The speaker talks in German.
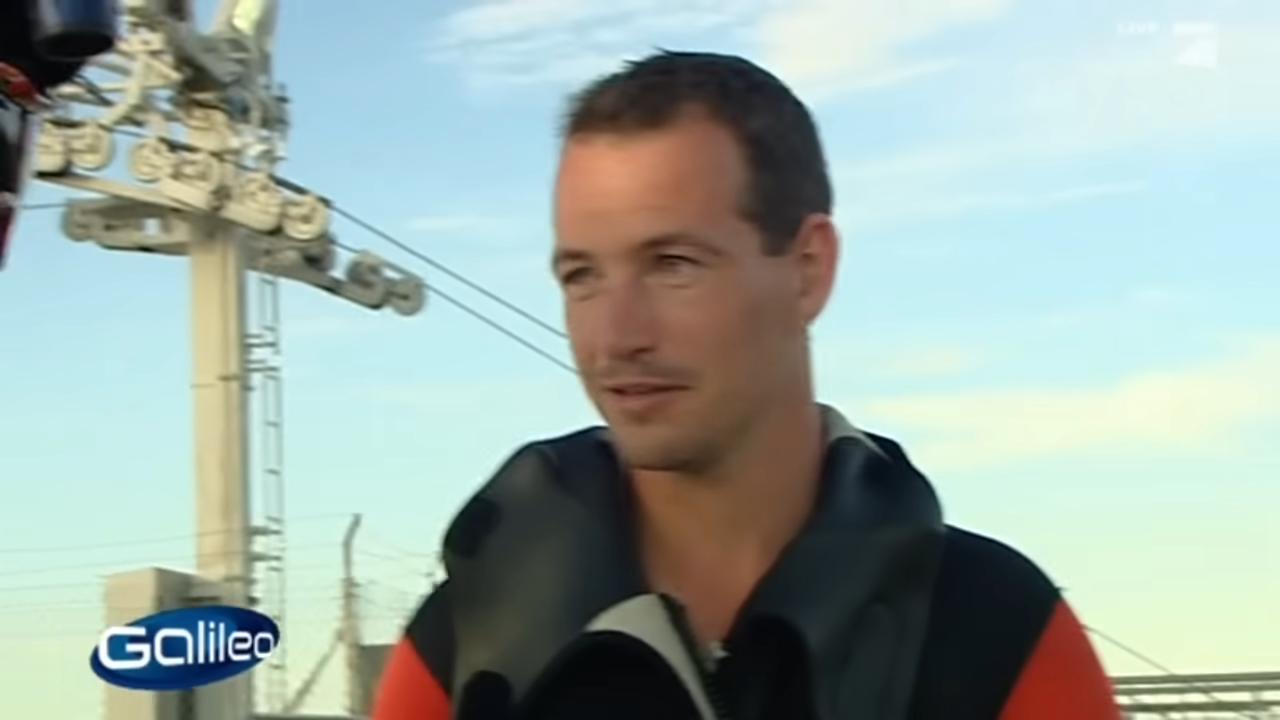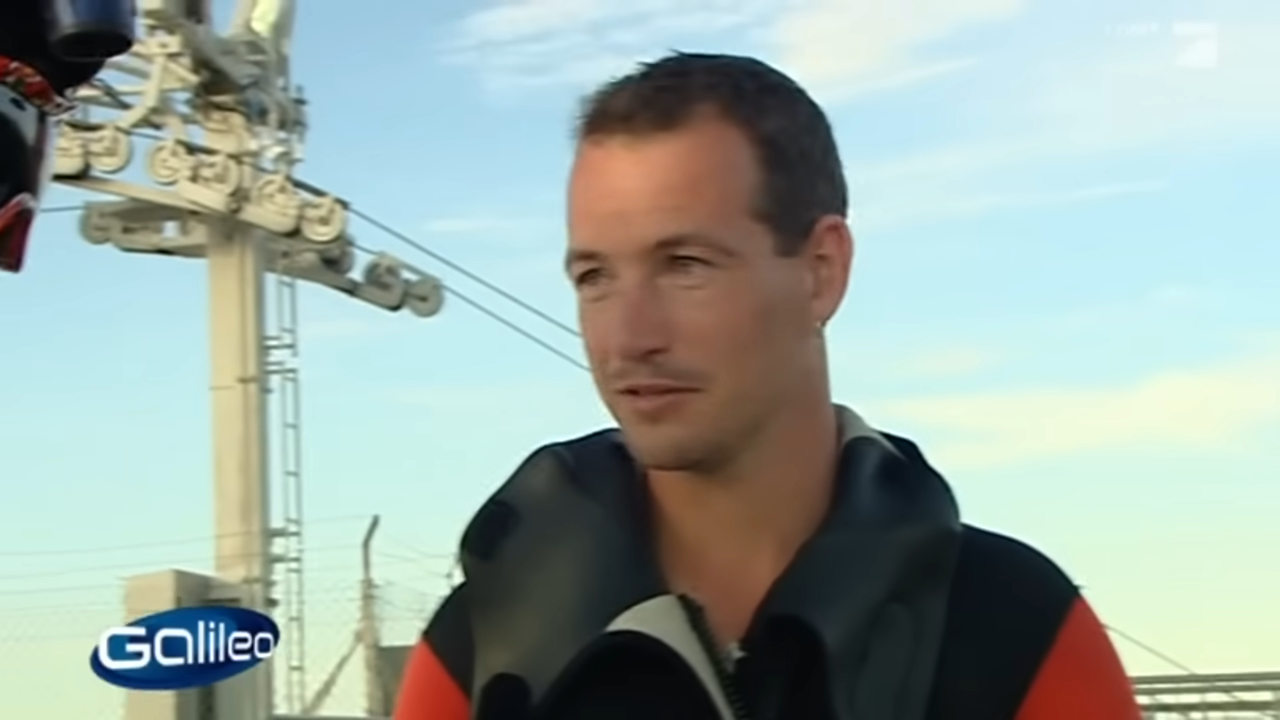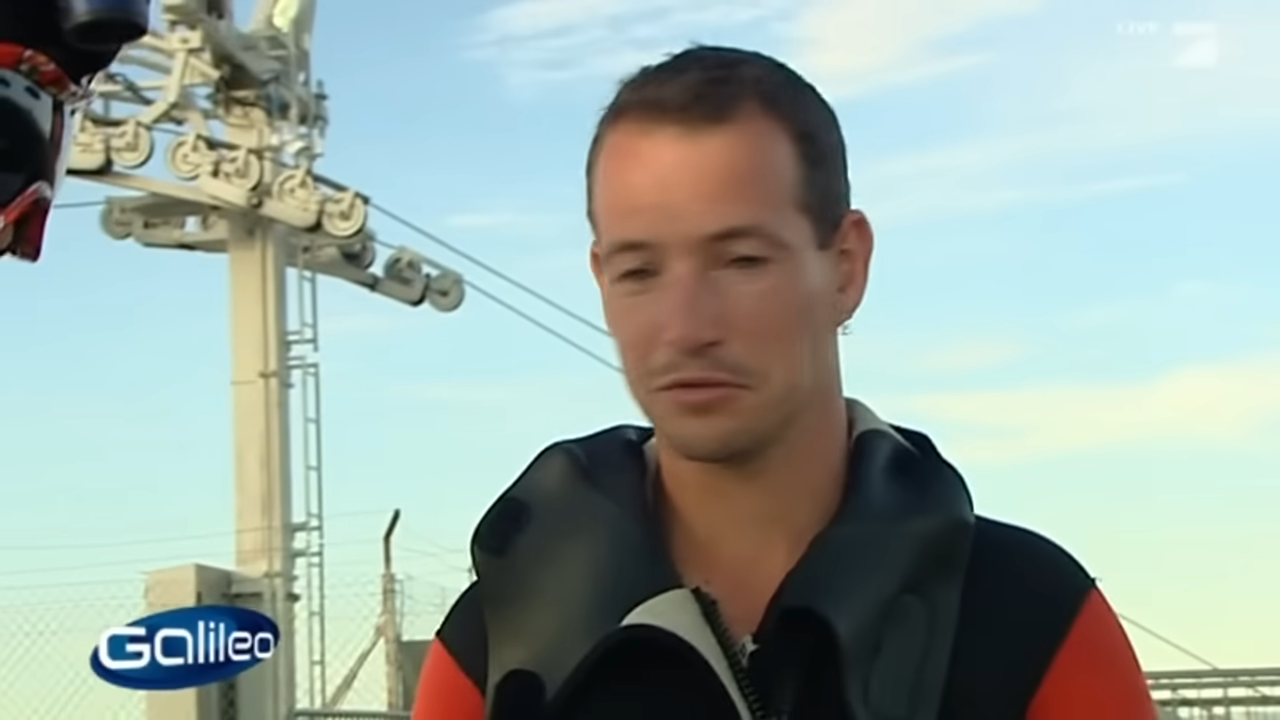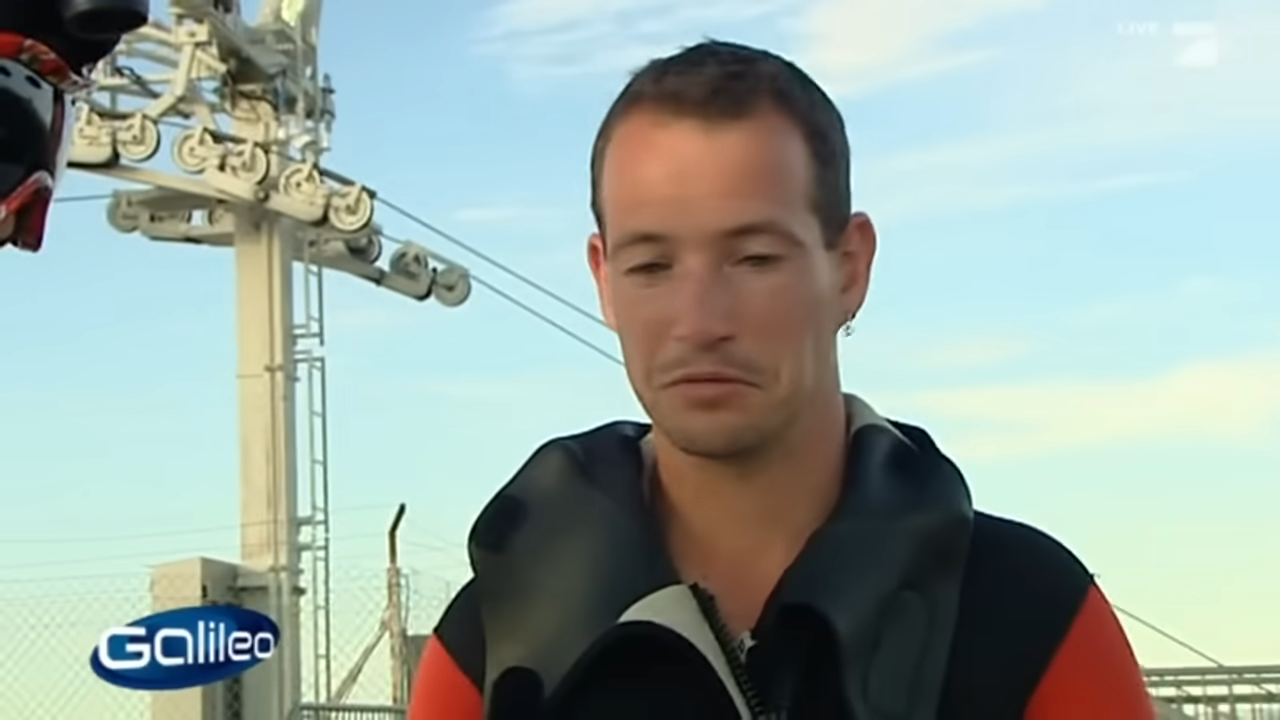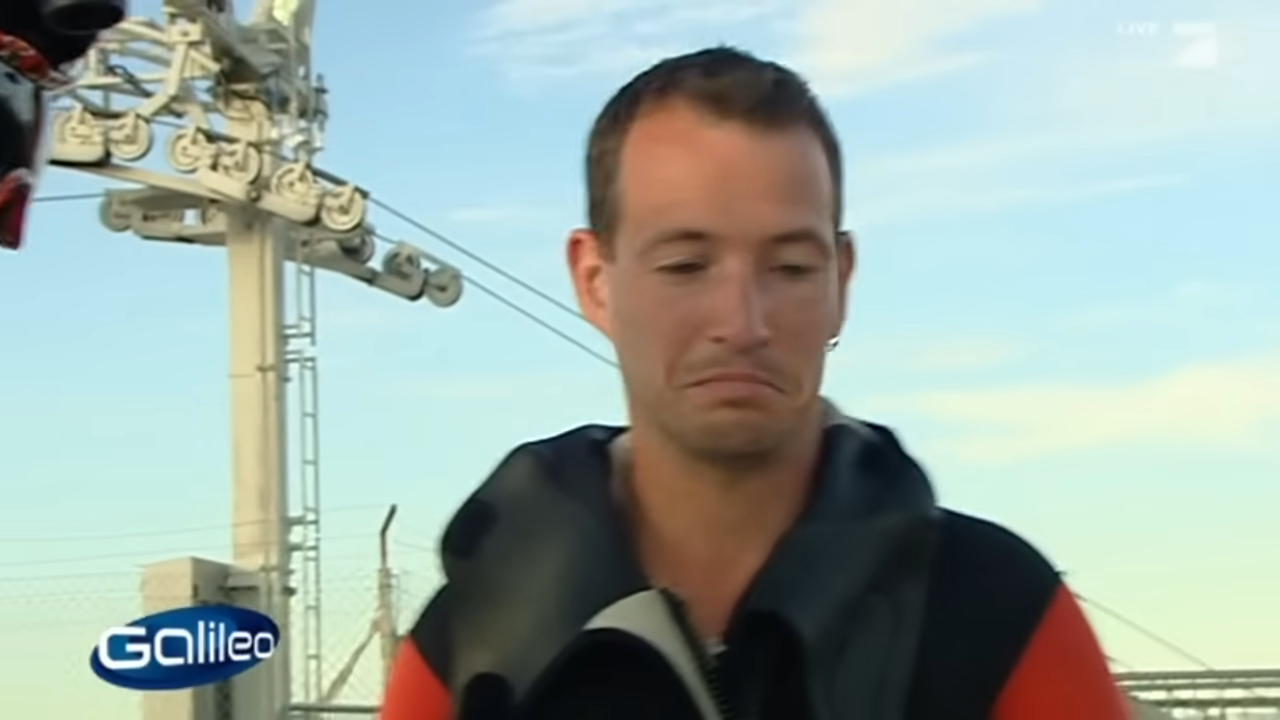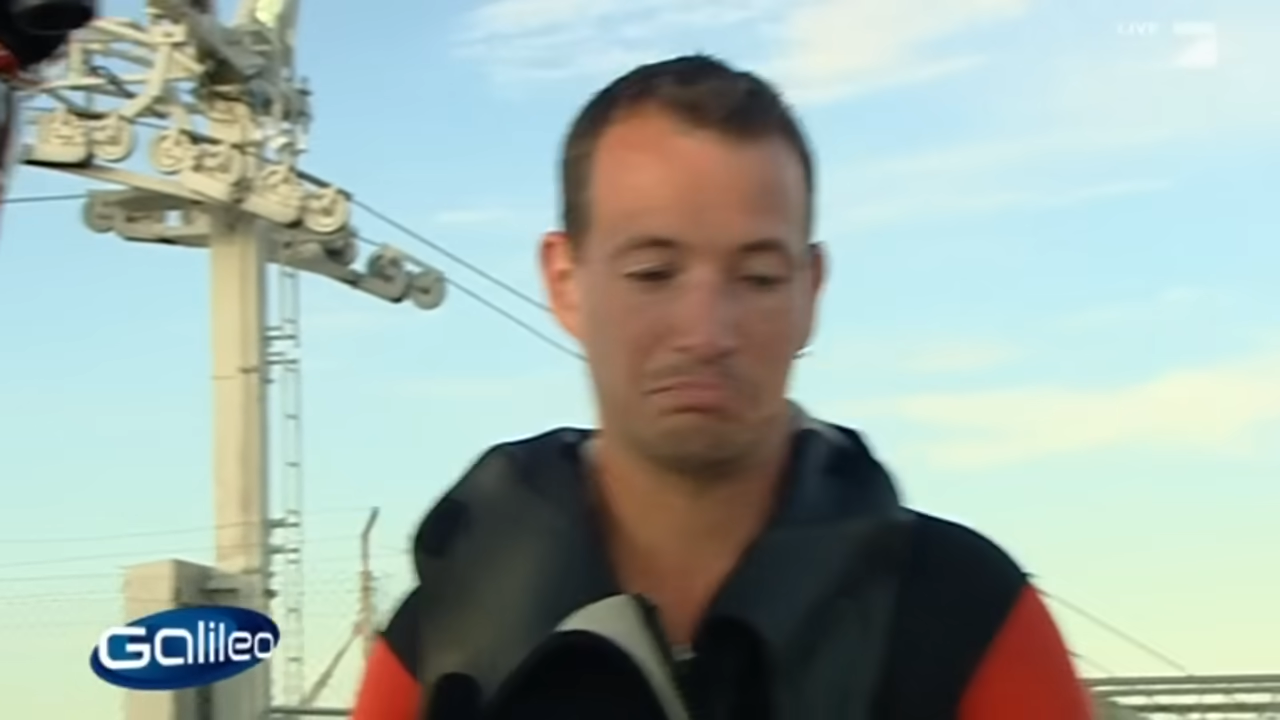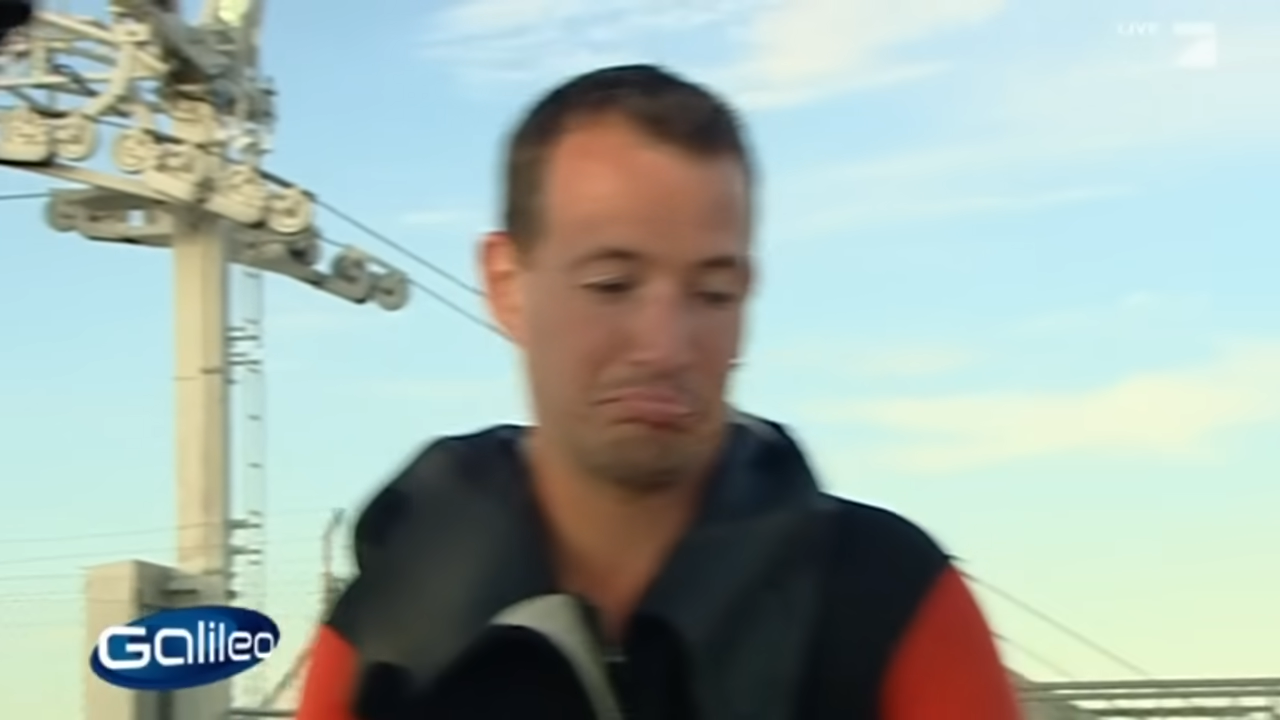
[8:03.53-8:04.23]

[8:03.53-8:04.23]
Also,